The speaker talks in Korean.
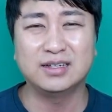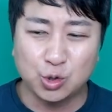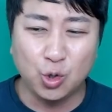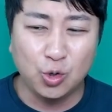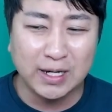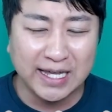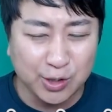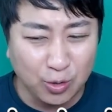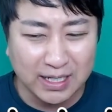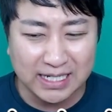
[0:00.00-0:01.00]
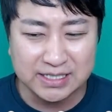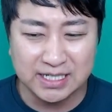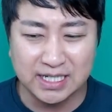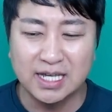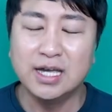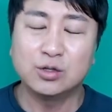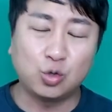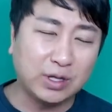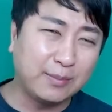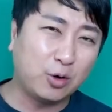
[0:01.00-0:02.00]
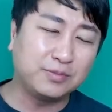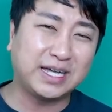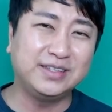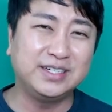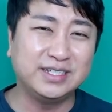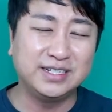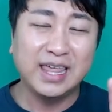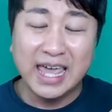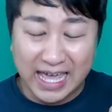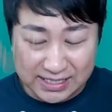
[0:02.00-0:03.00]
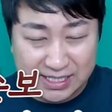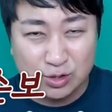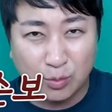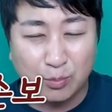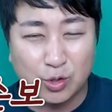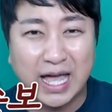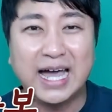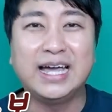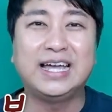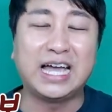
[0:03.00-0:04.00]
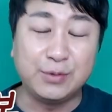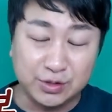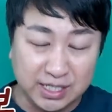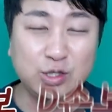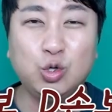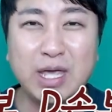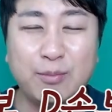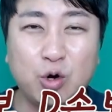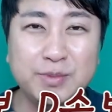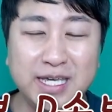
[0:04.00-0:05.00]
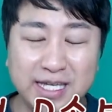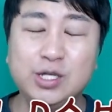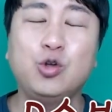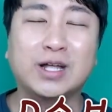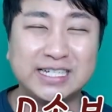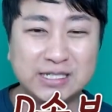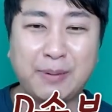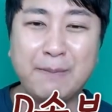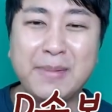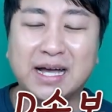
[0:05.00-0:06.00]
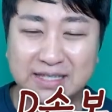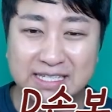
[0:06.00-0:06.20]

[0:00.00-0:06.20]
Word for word: 토요일 날 2월까지 손해보험사는 H돈보나 아니면 D손해보험이 2월까지 판매가